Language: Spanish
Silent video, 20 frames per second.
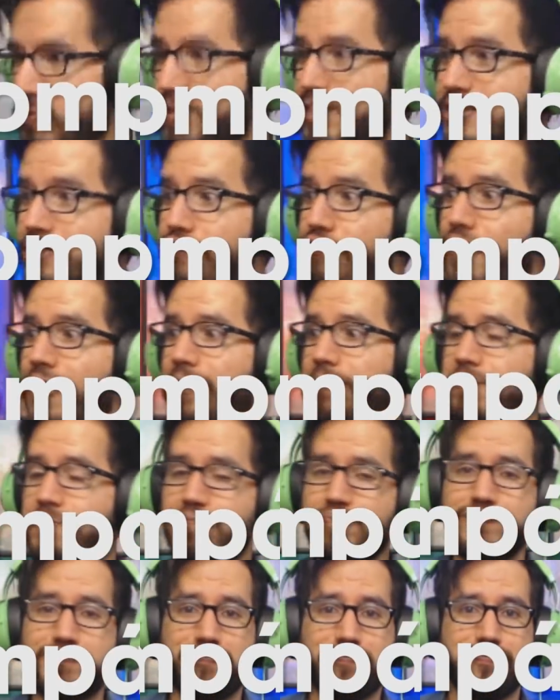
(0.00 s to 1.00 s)
todos los
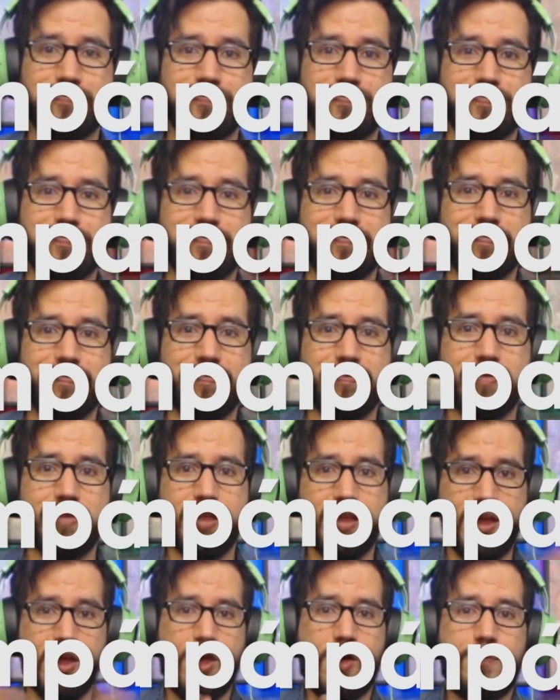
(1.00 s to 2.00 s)
jueves
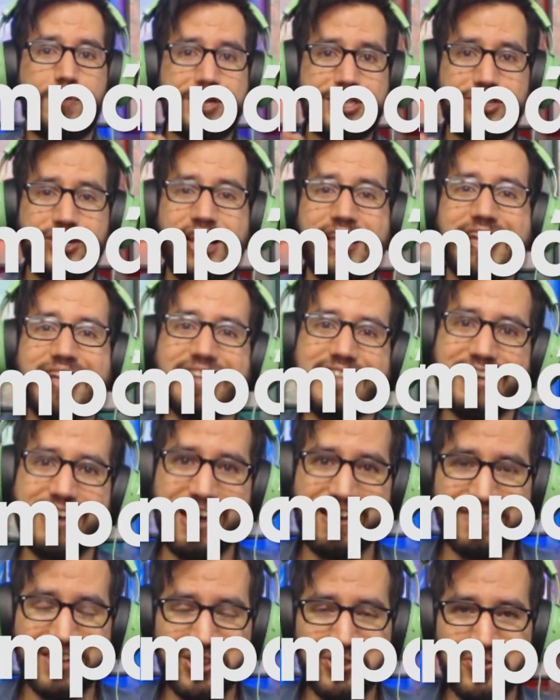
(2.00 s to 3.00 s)
a partir de
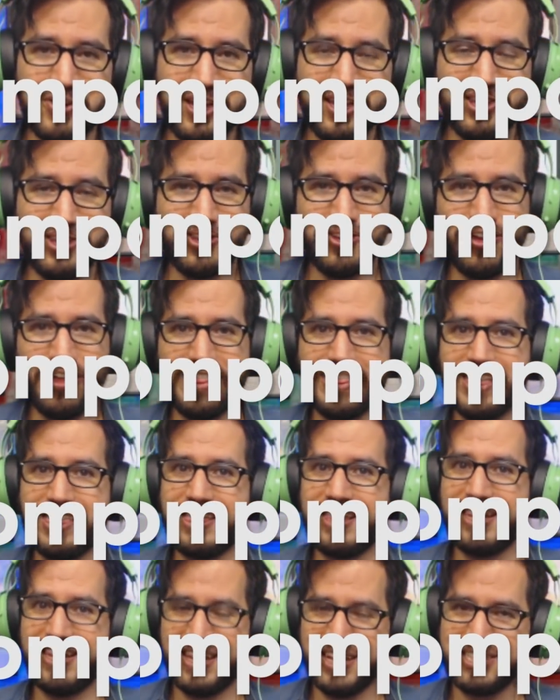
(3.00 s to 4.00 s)
las 8 de la
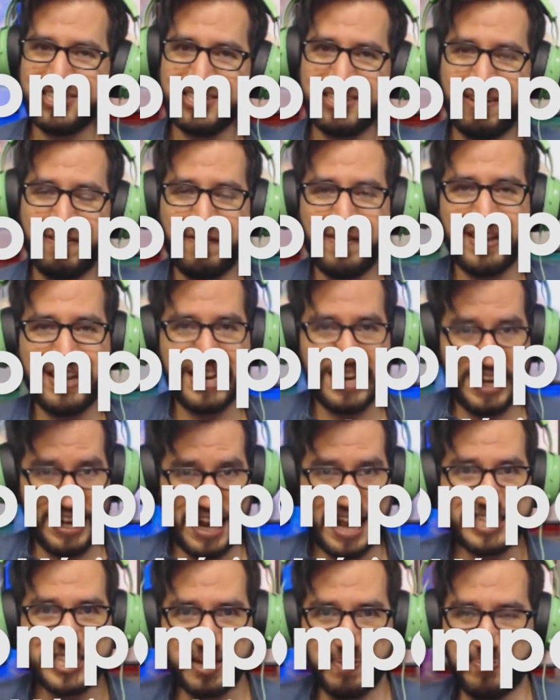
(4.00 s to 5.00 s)
noche en México, Colombia,
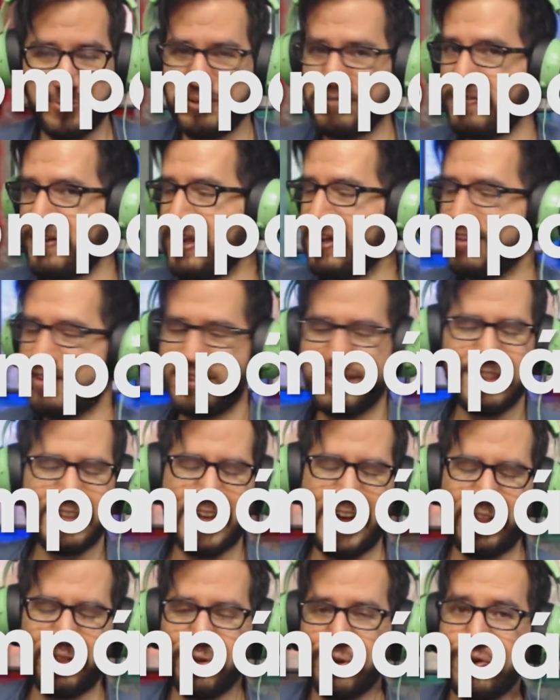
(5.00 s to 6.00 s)
Perú, 10 de la
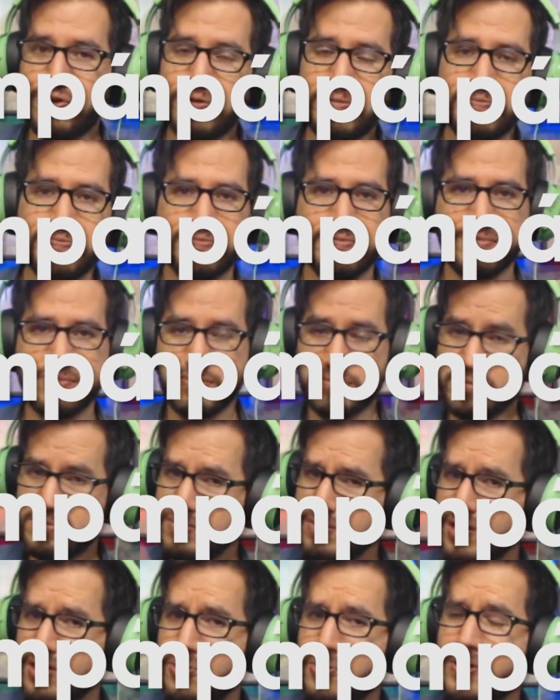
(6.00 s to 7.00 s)
noche en Chile,
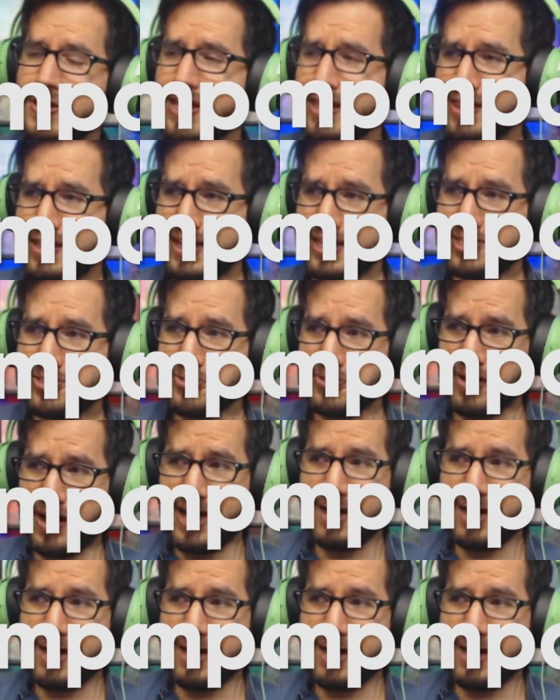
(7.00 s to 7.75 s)
Argentina,